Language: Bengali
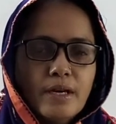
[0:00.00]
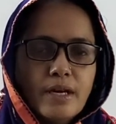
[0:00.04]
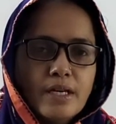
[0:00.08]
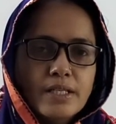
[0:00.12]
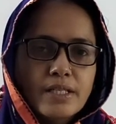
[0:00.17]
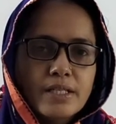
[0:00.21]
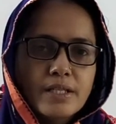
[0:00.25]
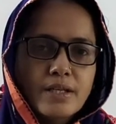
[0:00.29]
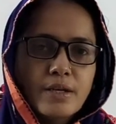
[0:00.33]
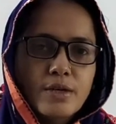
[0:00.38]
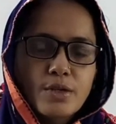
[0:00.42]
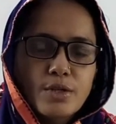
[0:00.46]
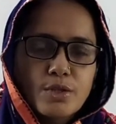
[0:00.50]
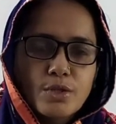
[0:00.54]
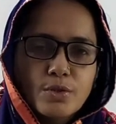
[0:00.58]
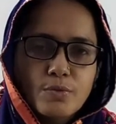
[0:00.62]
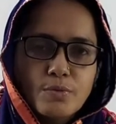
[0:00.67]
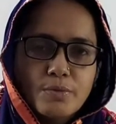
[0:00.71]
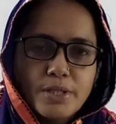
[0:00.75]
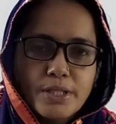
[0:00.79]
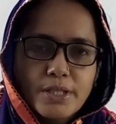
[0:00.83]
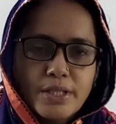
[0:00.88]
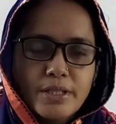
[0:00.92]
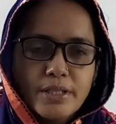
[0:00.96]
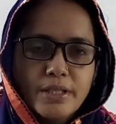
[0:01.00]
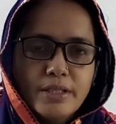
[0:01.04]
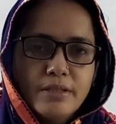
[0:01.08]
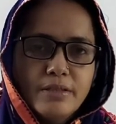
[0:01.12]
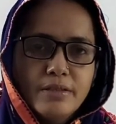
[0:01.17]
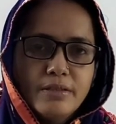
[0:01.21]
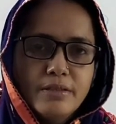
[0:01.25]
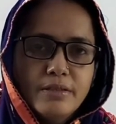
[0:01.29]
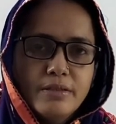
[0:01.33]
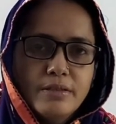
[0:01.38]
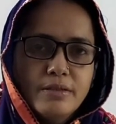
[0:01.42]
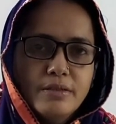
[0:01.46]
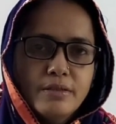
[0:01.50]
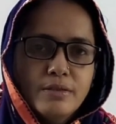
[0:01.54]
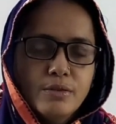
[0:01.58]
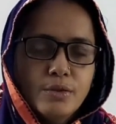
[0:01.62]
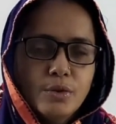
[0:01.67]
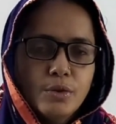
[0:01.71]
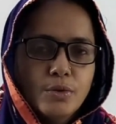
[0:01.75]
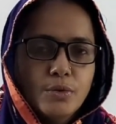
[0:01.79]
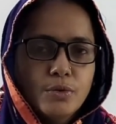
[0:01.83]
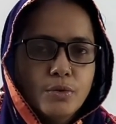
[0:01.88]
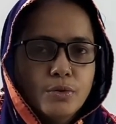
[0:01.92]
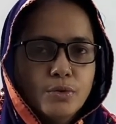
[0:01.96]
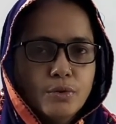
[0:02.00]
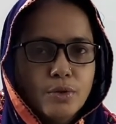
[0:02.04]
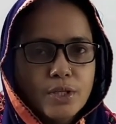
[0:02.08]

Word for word: আজকে অষ্টম শ্রেণীর তথ্য